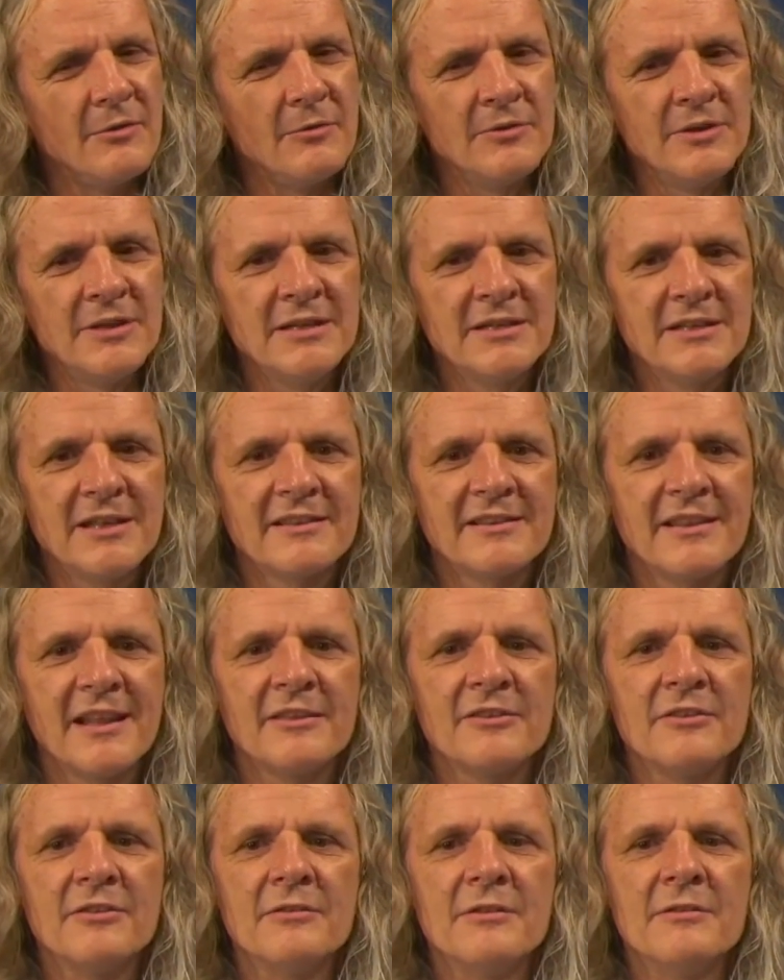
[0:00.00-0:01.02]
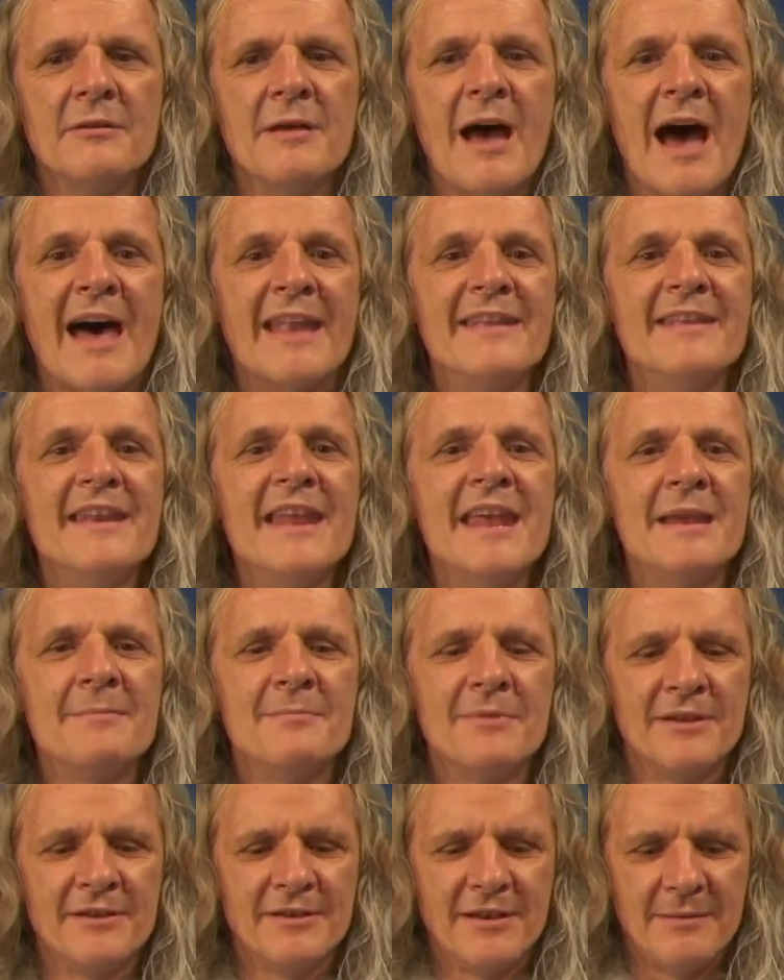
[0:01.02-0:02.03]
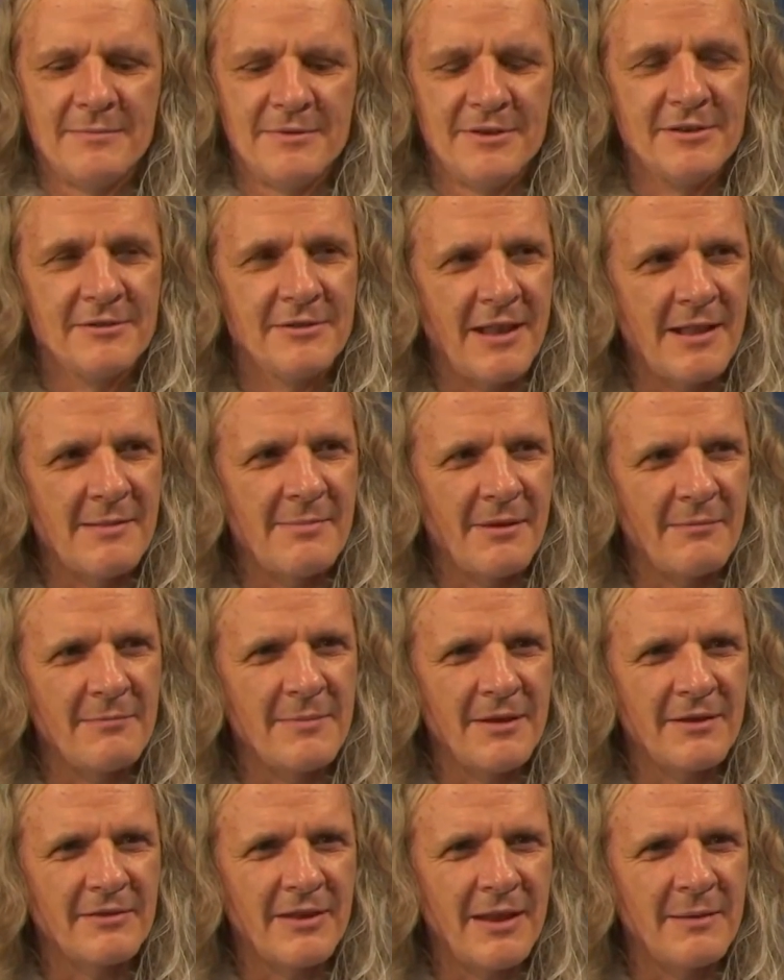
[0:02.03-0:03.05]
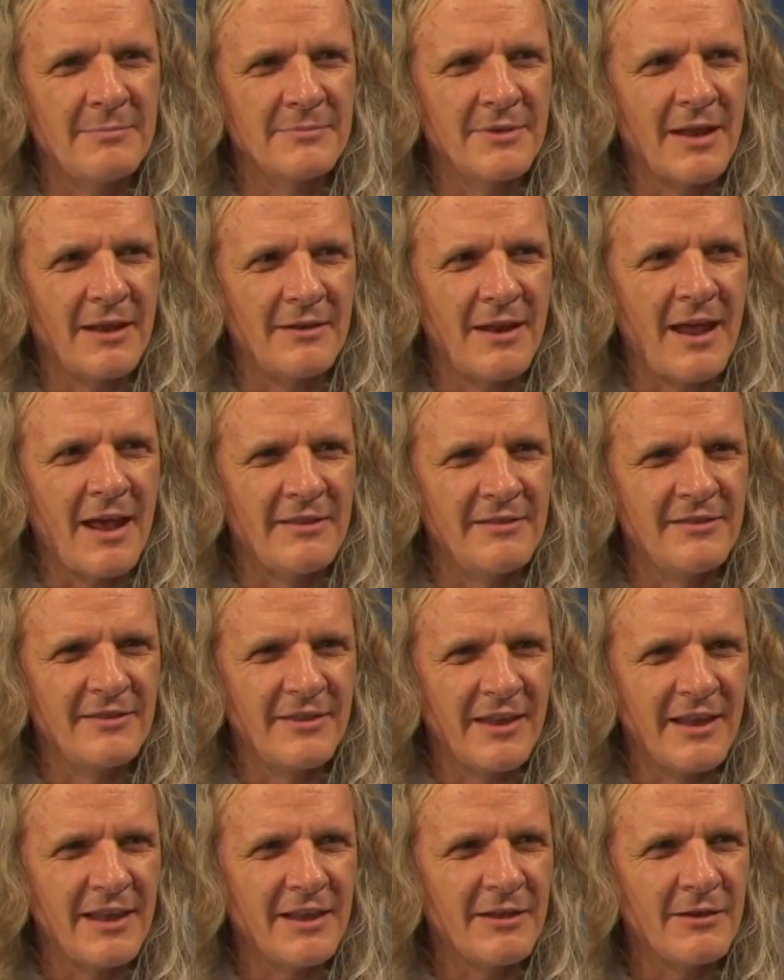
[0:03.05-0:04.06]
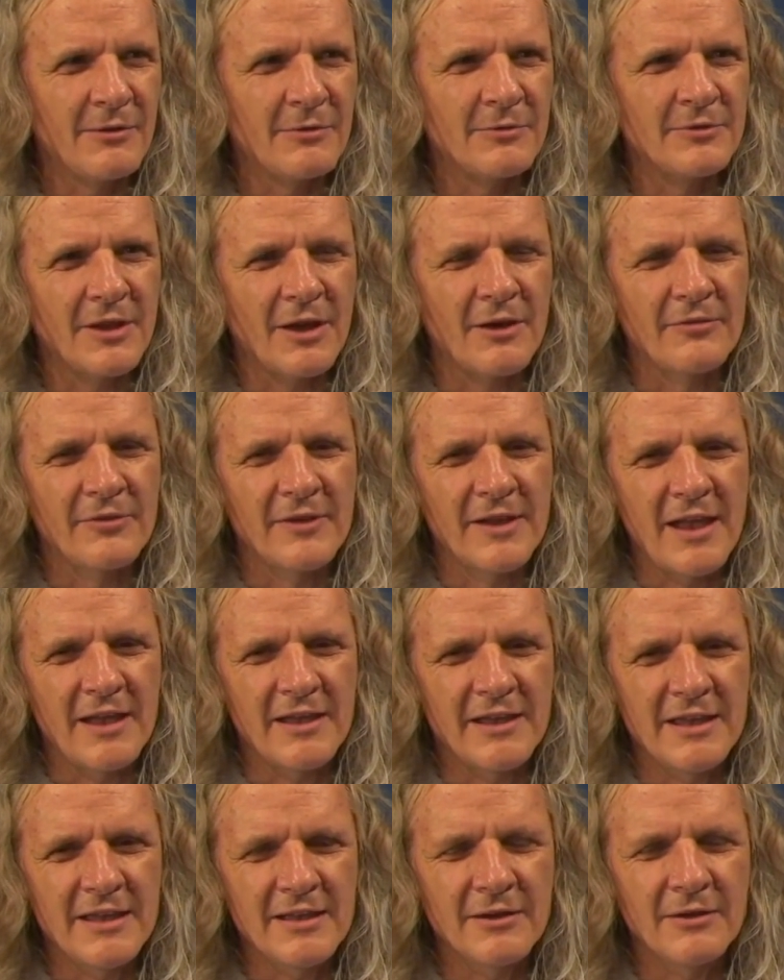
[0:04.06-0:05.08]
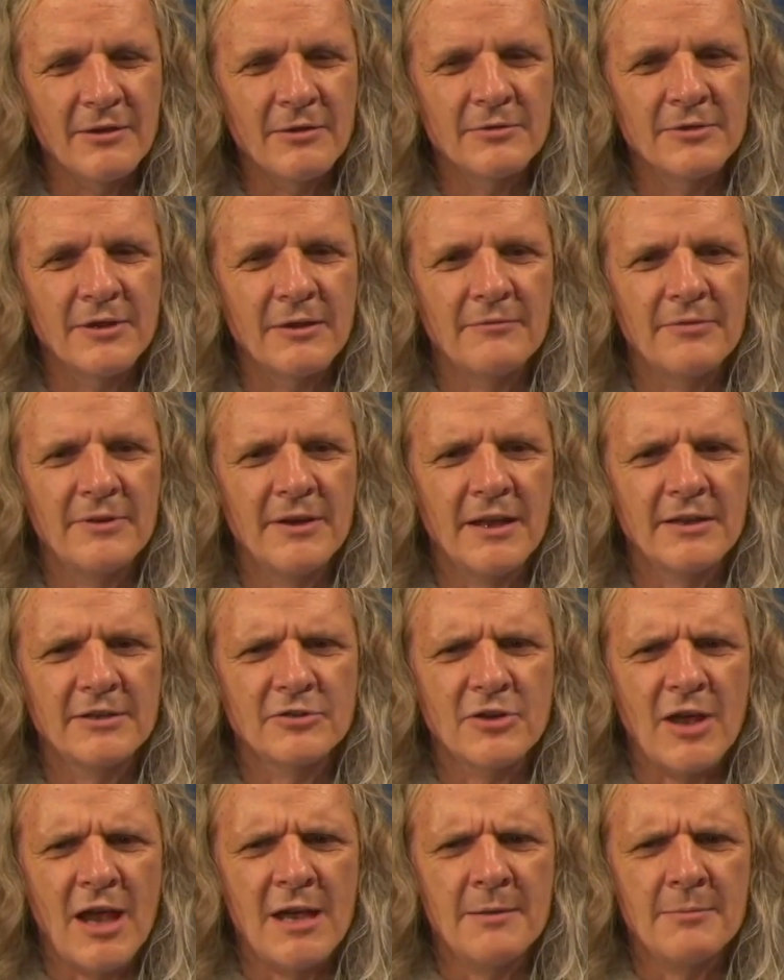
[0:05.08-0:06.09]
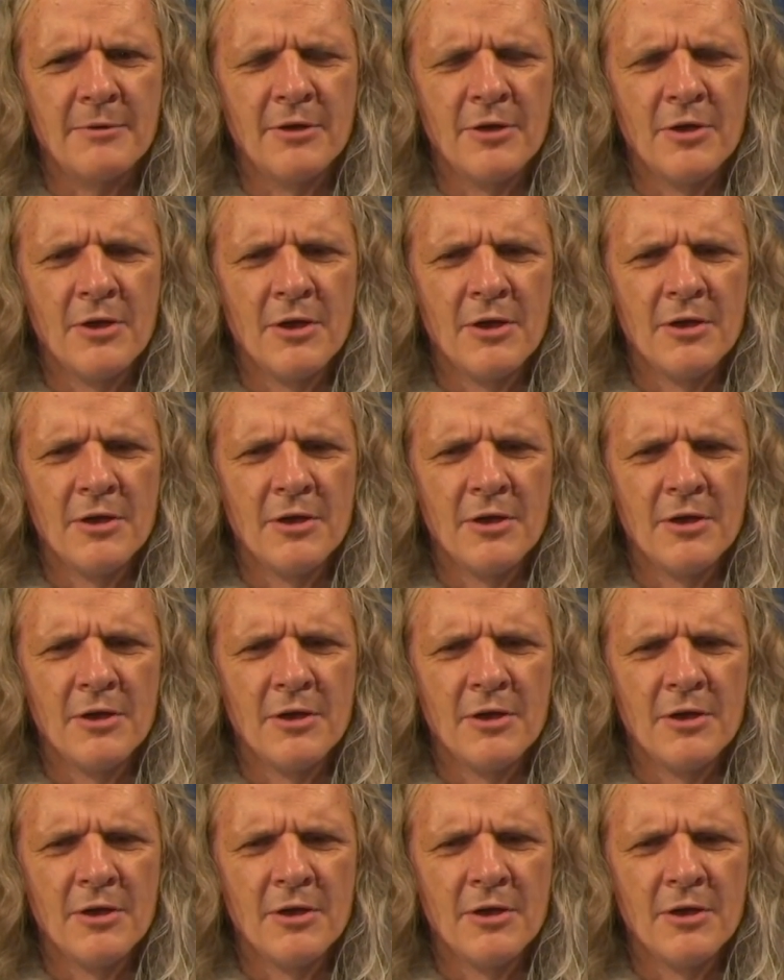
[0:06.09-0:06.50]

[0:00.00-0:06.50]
und ich das dann annehme, indem ich selber mir es eben dann ansehe und darauf reagiere und dann vielleicht schreibe,